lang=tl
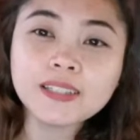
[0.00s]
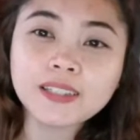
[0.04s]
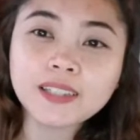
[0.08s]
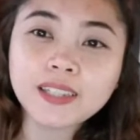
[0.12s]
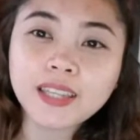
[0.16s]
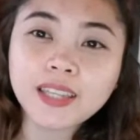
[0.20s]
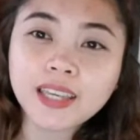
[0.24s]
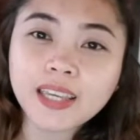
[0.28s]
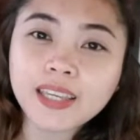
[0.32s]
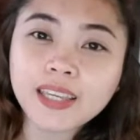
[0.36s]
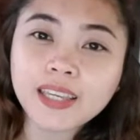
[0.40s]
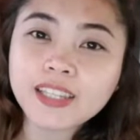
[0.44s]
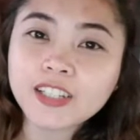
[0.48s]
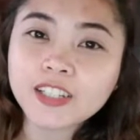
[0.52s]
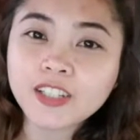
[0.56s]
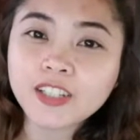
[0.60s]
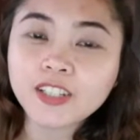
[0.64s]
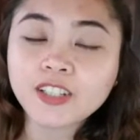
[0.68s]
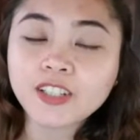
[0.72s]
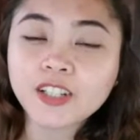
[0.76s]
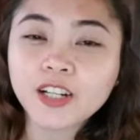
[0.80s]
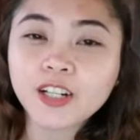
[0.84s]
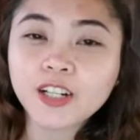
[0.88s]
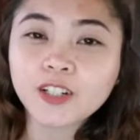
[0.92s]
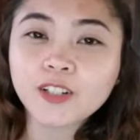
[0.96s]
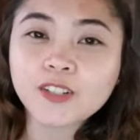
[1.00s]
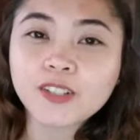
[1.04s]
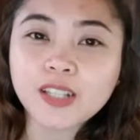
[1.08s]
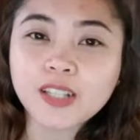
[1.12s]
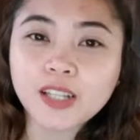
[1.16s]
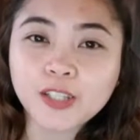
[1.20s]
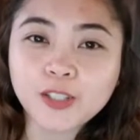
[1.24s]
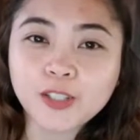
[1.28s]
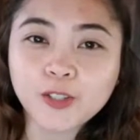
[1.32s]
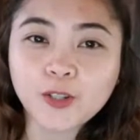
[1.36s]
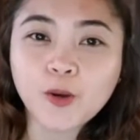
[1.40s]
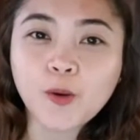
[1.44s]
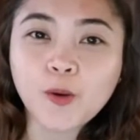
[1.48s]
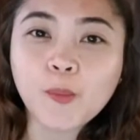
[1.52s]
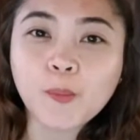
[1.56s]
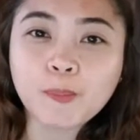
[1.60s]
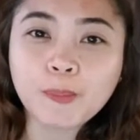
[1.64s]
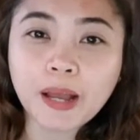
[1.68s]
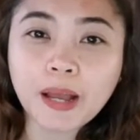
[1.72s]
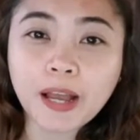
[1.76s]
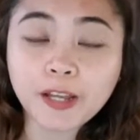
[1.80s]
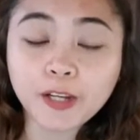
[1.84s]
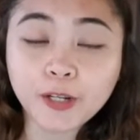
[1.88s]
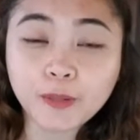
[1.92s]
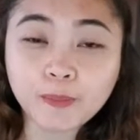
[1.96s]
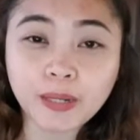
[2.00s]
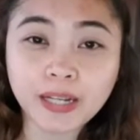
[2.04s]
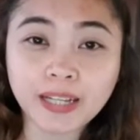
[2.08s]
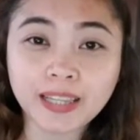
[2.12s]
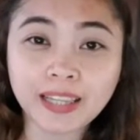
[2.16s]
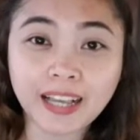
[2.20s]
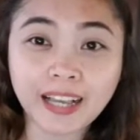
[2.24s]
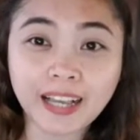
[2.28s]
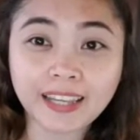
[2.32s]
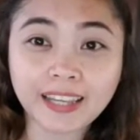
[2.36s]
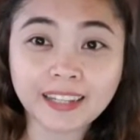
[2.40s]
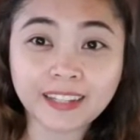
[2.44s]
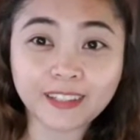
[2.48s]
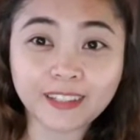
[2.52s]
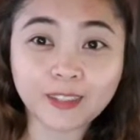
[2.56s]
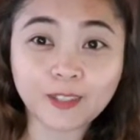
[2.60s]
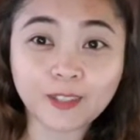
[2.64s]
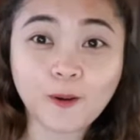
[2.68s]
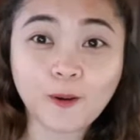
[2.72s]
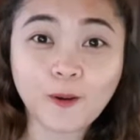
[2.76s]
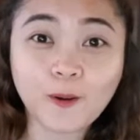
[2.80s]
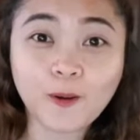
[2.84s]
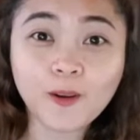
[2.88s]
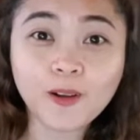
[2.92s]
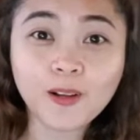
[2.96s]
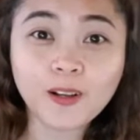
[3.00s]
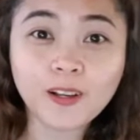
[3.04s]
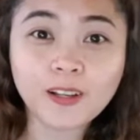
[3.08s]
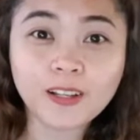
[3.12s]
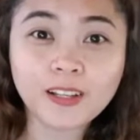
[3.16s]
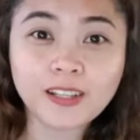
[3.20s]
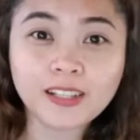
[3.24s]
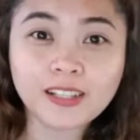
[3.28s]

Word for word: Today, isi-share ko sa inyo kung paano maglagay nito